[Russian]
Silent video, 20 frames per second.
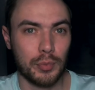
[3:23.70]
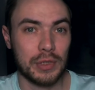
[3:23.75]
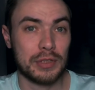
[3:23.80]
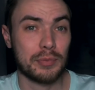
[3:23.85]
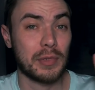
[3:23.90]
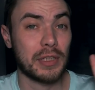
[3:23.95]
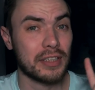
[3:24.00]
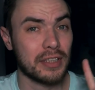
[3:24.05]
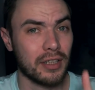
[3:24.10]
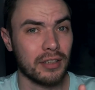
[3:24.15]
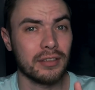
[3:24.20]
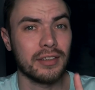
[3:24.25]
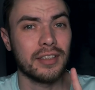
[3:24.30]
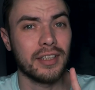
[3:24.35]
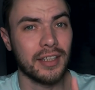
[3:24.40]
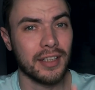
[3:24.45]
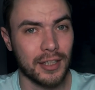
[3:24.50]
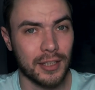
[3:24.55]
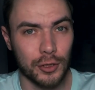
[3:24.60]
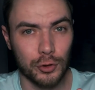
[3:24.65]
Посмотрел на
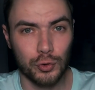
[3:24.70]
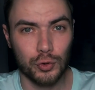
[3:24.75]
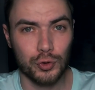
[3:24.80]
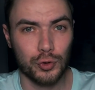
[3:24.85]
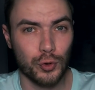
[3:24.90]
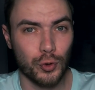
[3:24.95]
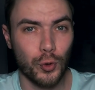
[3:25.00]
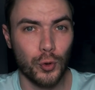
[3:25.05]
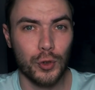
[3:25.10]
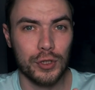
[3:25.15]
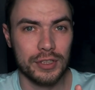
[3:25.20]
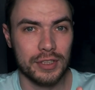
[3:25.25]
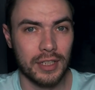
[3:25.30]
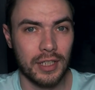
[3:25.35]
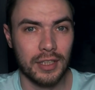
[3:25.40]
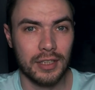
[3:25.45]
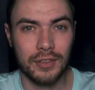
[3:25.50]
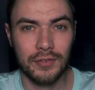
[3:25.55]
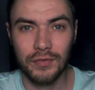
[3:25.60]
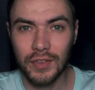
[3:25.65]
Никиту с другой
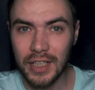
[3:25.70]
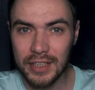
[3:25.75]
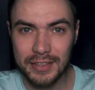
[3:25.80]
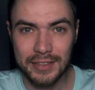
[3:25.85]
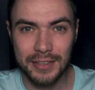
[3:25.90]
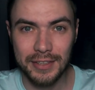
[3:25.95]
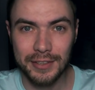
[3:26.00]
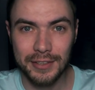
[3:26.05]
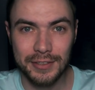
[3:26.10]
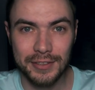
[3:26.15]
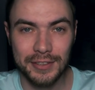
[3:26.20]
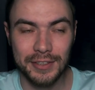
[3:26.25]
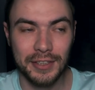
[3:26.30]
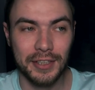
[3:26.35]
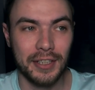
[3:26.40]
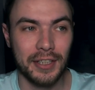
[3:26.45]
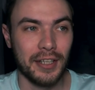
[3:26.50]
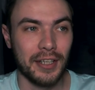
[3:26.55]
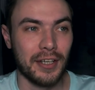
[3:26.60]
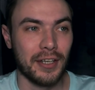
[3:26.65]
стороны в гостинице.